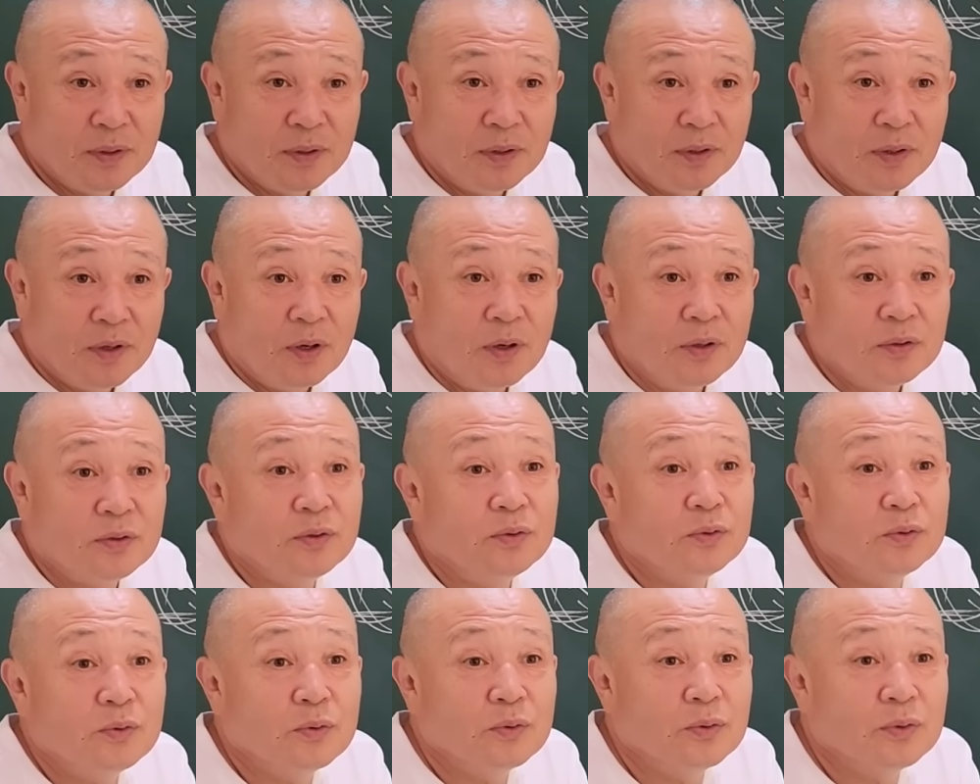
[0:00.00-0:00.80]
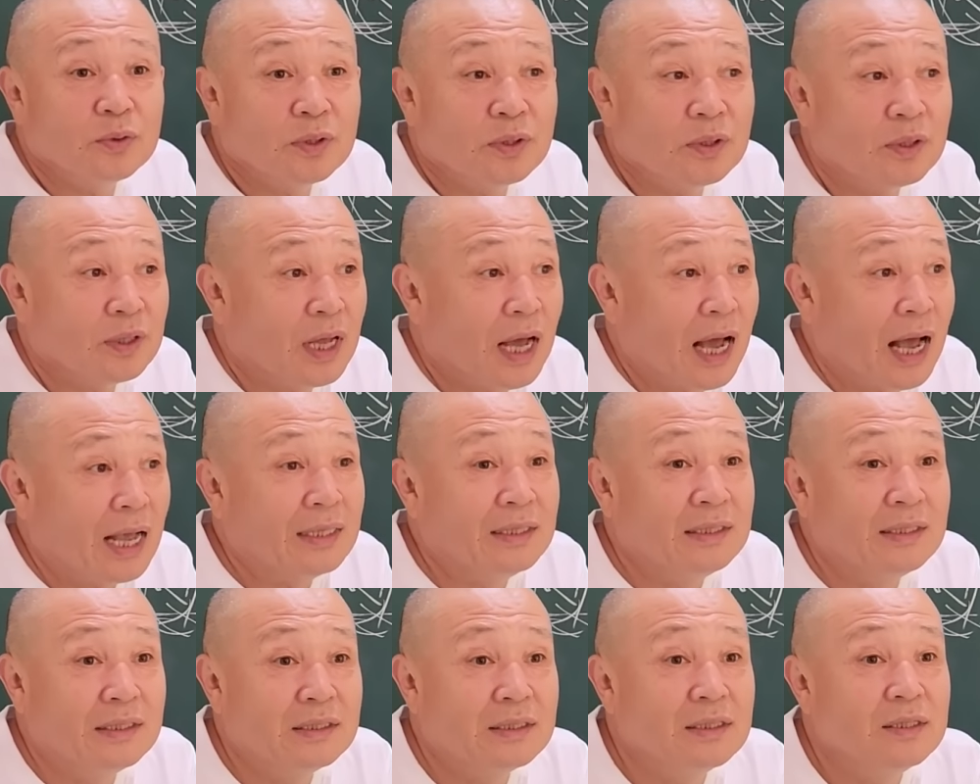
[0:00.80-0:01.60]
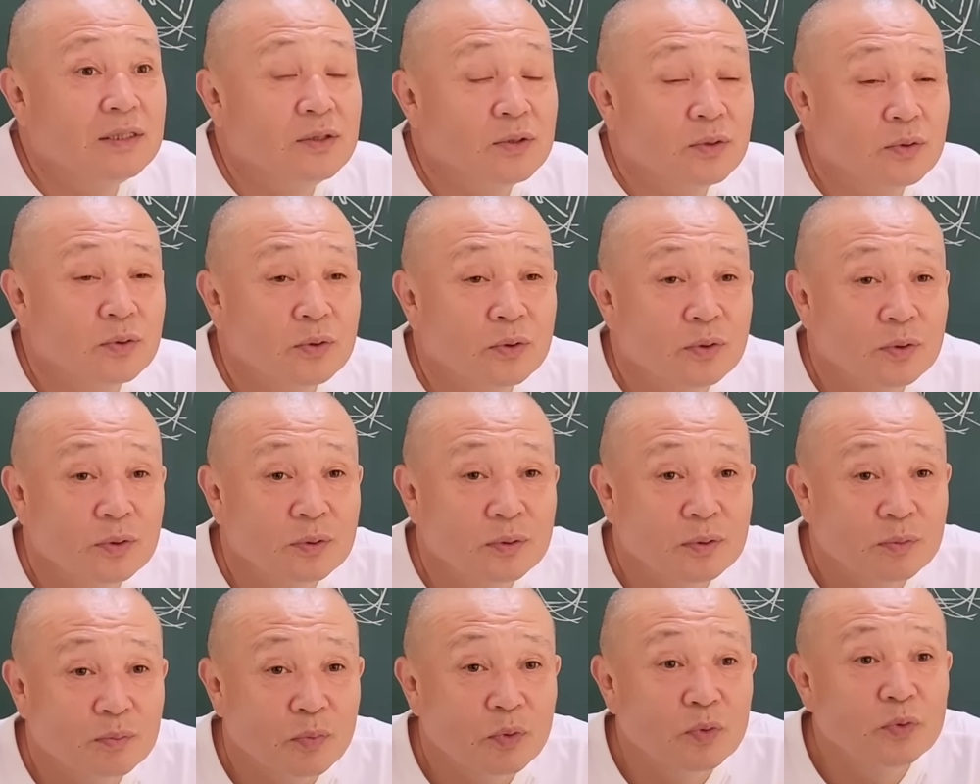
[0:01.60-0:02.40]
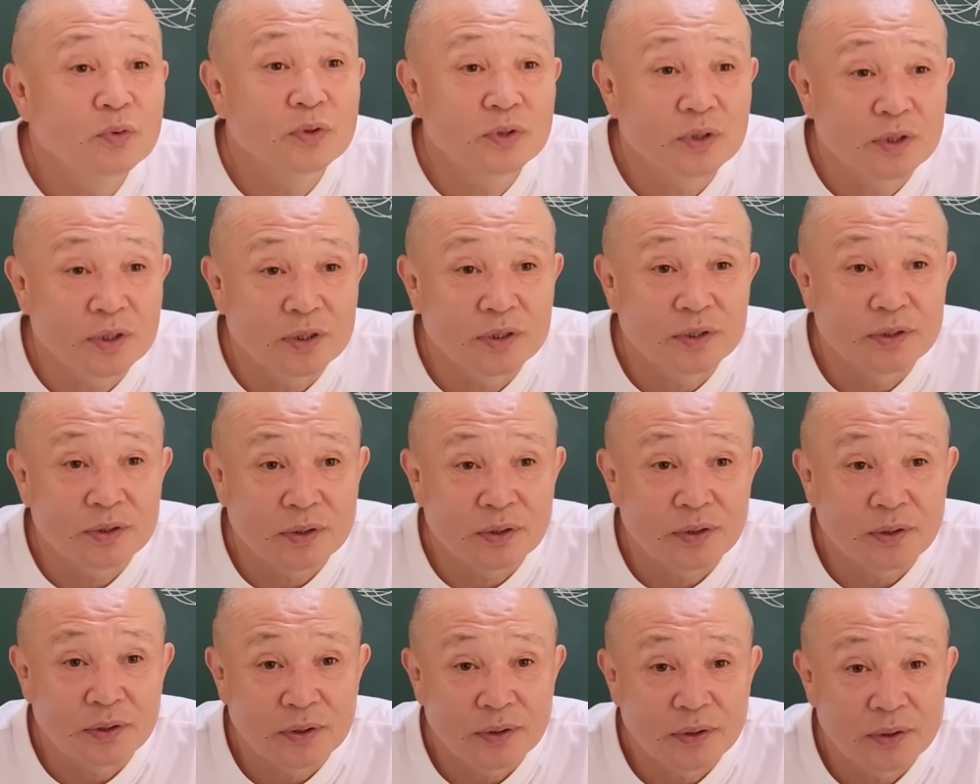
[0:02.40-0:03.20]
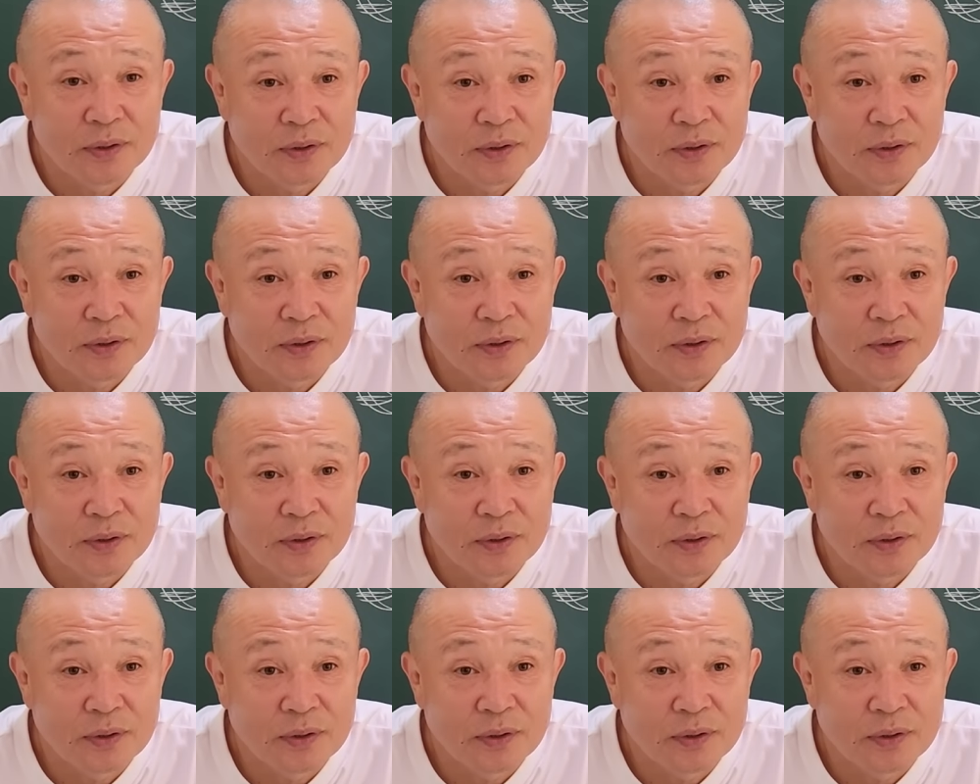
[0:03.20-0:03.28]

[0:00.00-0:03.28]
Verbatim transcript: 허튼 돈 안 쓰려고 하는 본능이 있어.